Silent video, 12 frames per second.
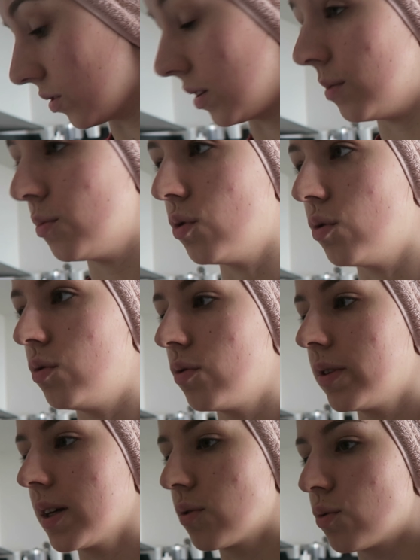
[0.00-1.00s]
Ok, mon
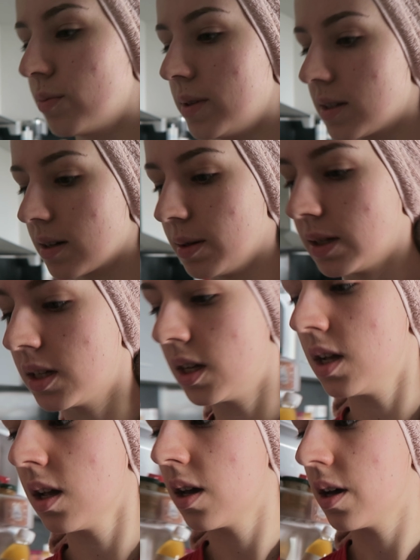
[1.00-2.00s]
oignon vient de tomber, très bien.
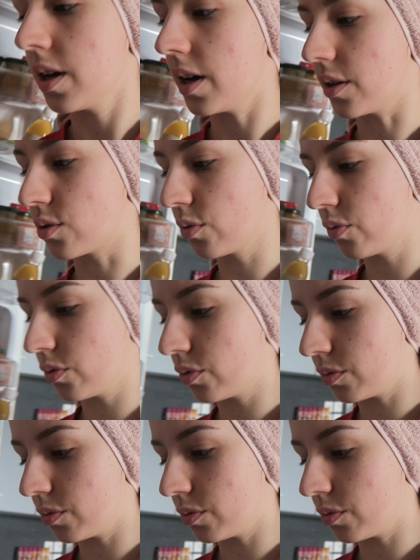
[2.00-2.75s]
Un tofu